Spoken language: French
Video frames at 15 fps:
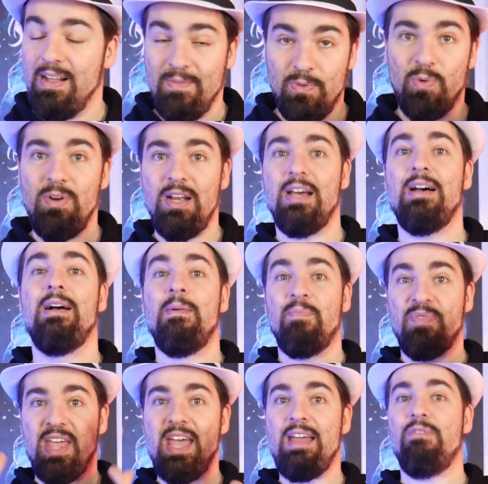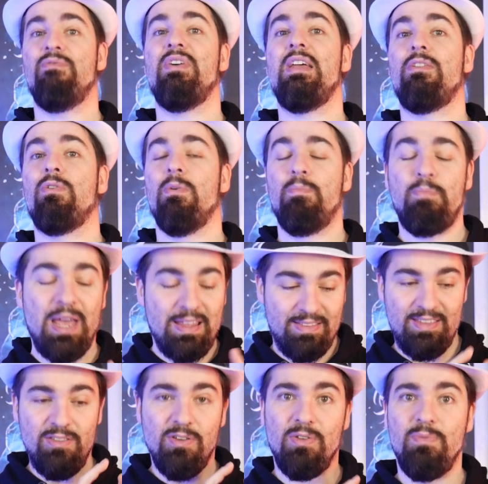Donc là, elle va être
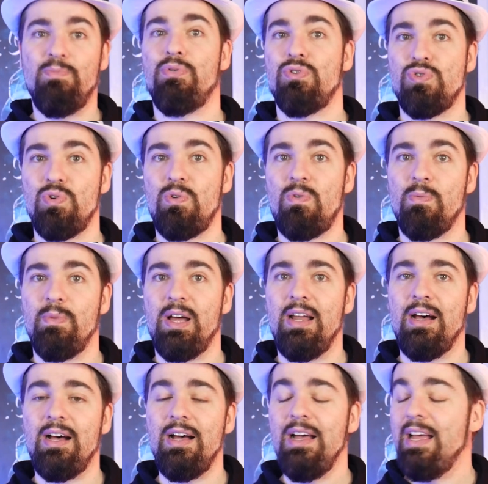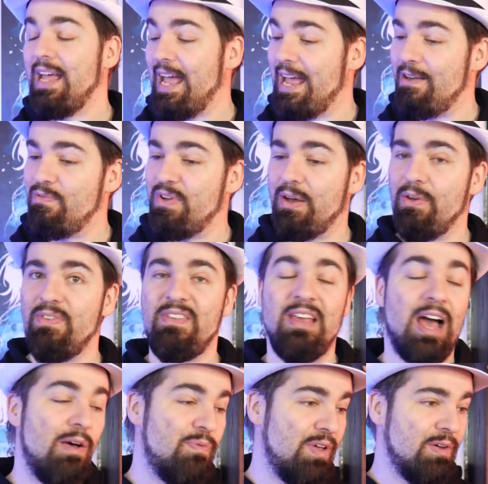pertinente pour ce combat-là, elle va
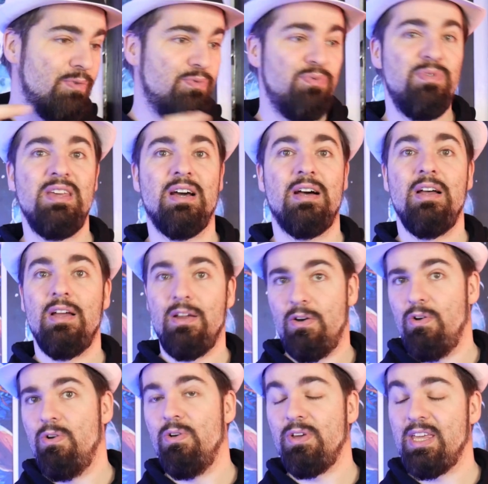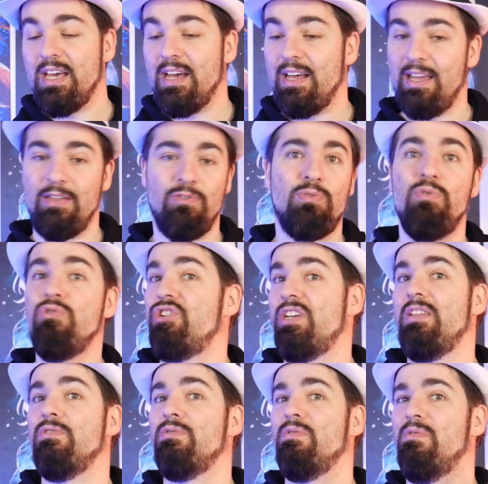réussir à faire fuir le gars et du coup
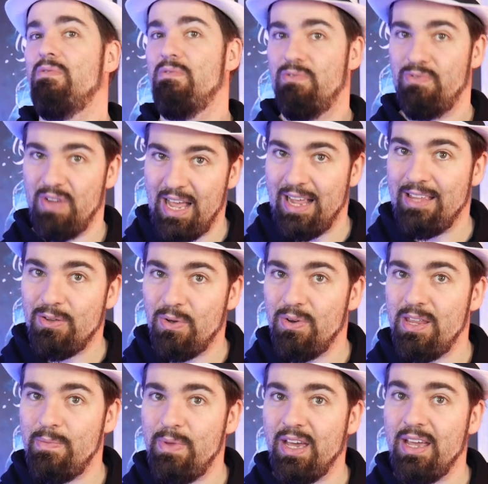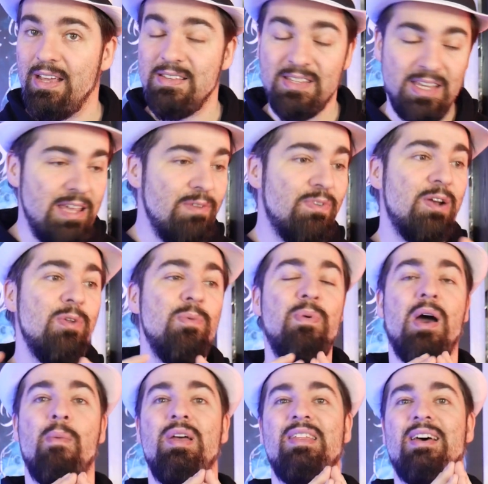Shinzo va être libéré, ce qui va lui
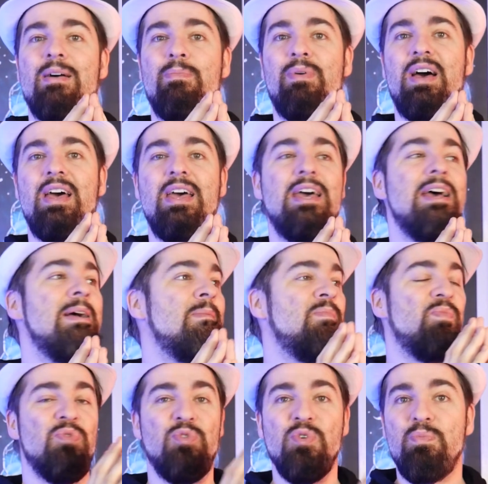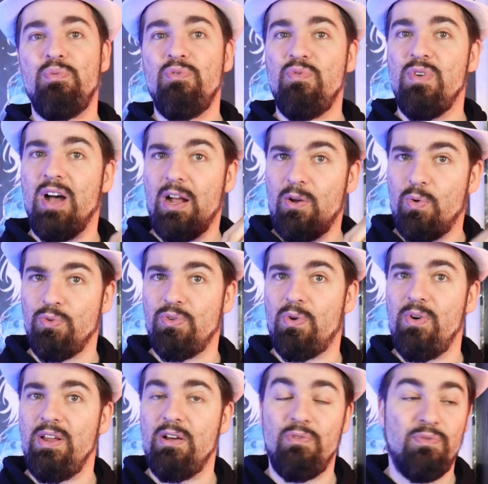permettre après de pouvoir
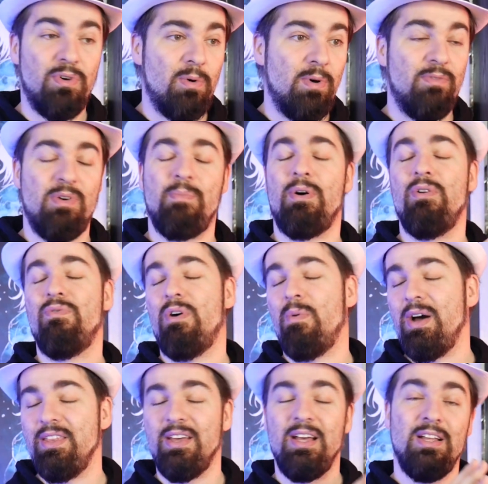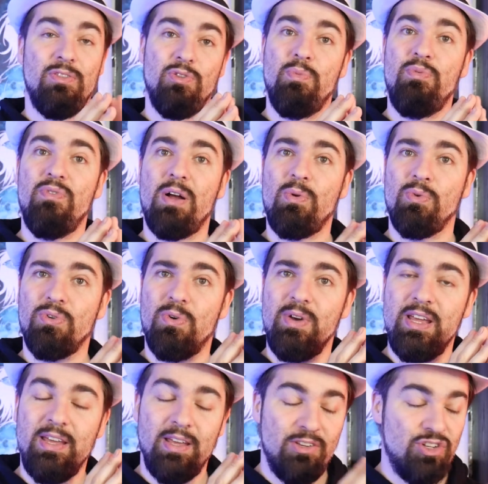contrôler All for One, enfin pas All for One, de pouvoir
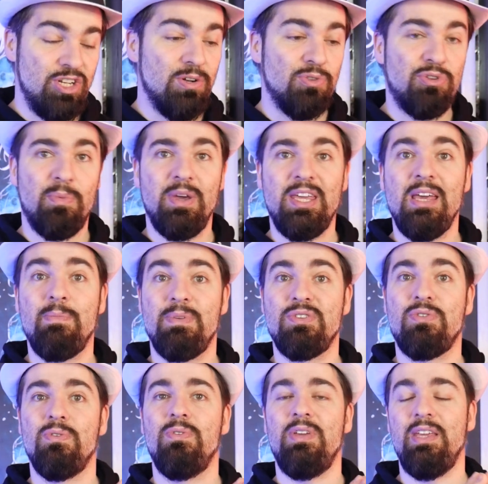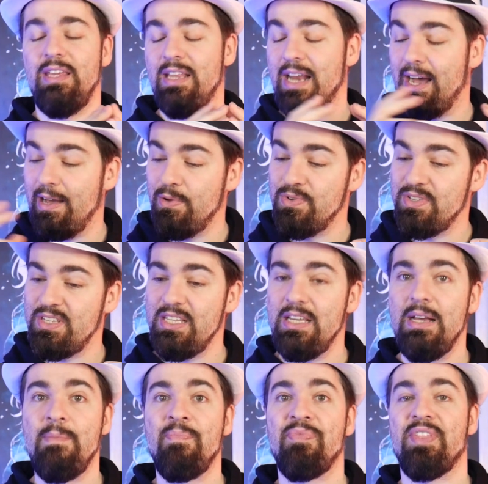contrôler Gigantomachia parce qu'il a réussi
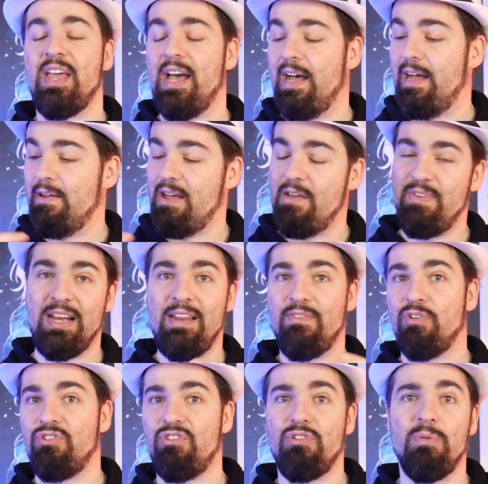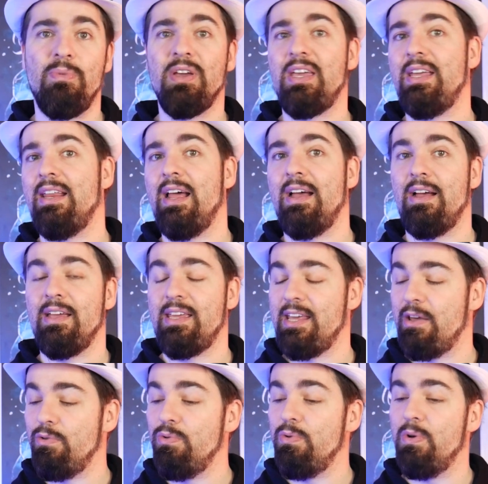avec les enregistrements qu'il a, a
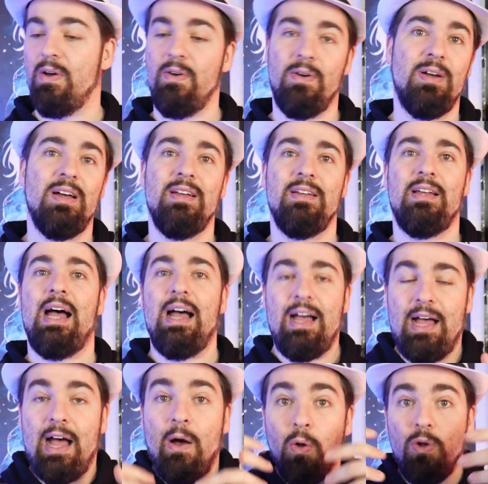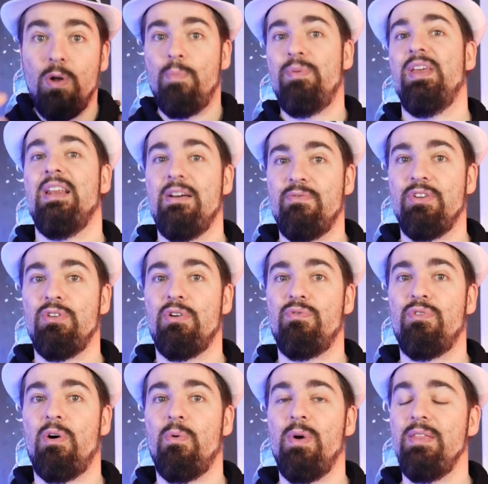eu euh, à, à, recopier la voix d'All
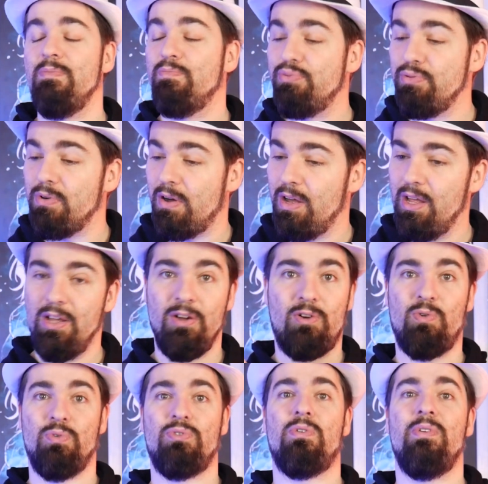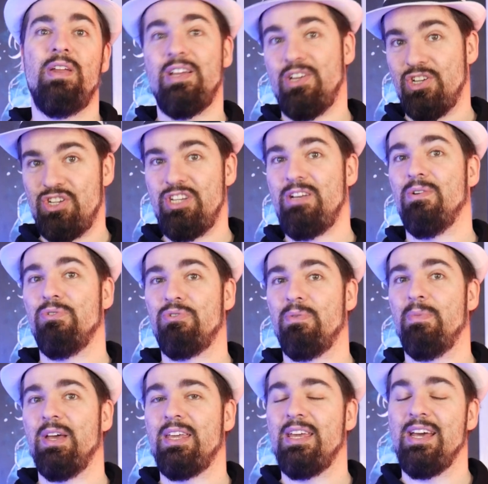for One pour contrôler
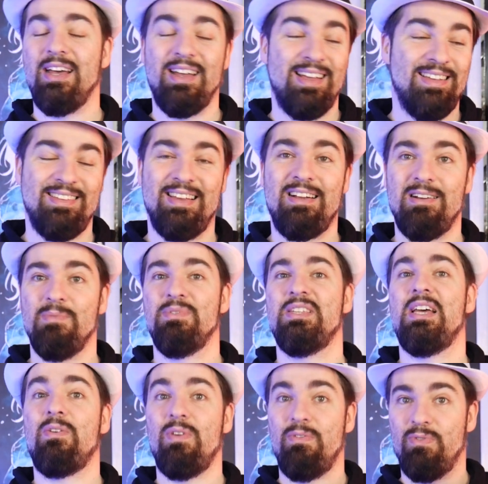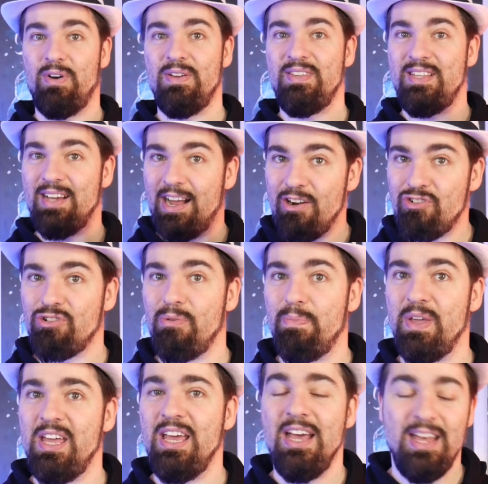Gigantomachia, et c'est comme ça qu'ils vont réussir à le
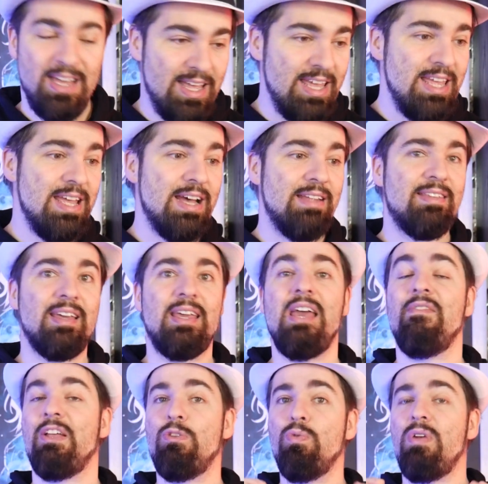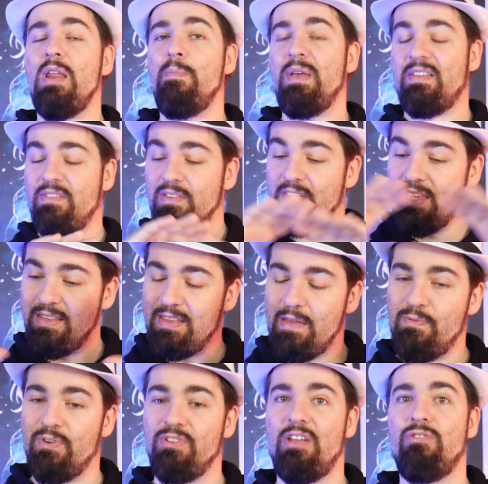choper, et à attaquer avec toutes les personnes qui
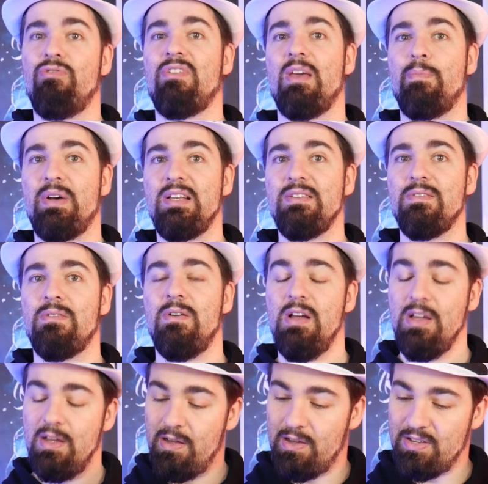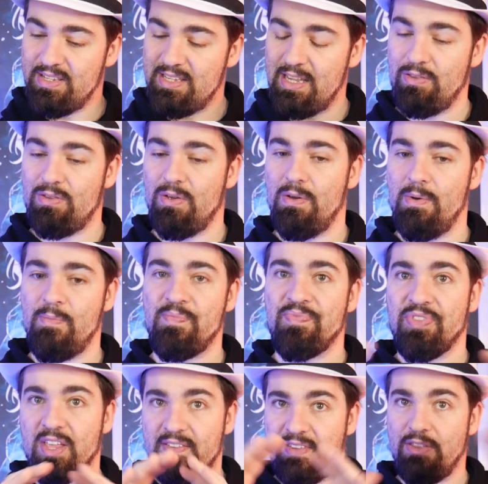défendaient jusqu'à présent euh, euh,
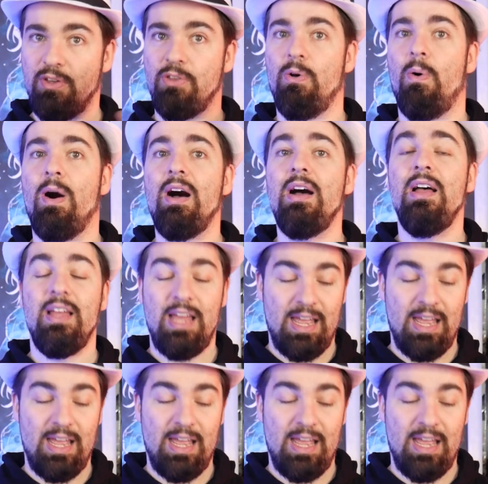cet endroit.